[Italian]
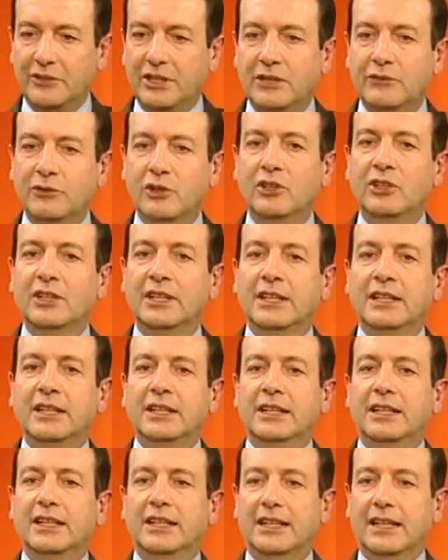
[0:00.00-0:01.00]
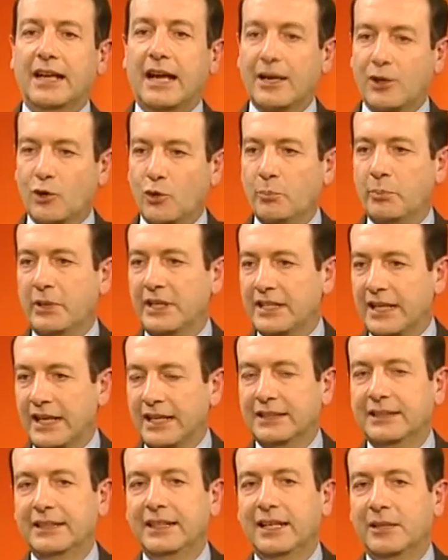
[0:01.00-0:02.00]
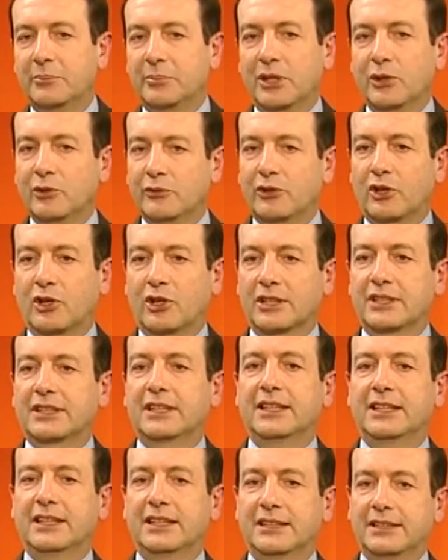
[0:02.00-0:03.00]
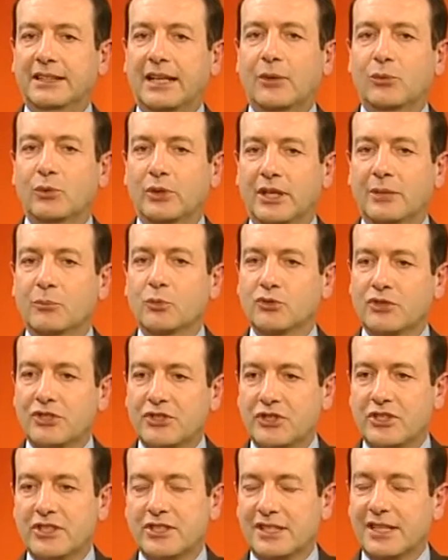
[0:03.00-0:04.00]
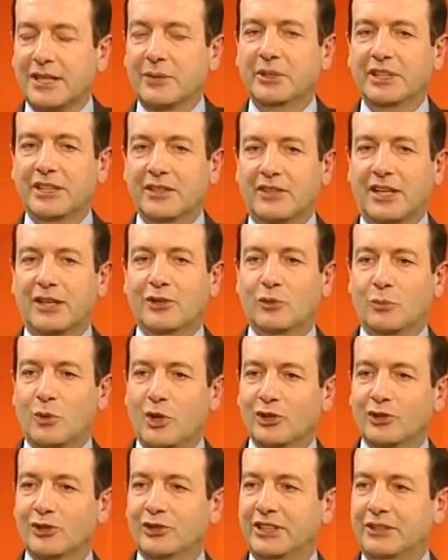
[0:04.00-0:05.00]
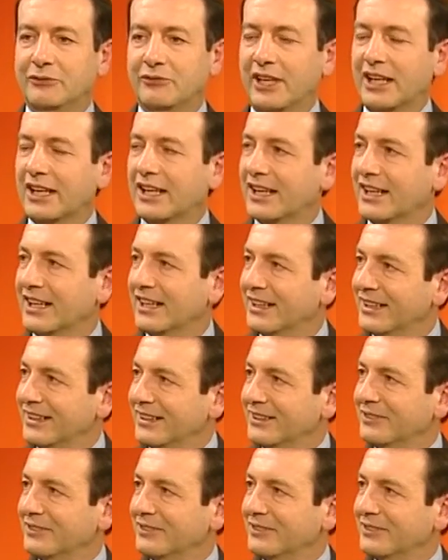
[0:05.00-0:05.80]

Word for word: vivo eh, accompagnati al pianoforte da un musicista, quindi avranno modo di far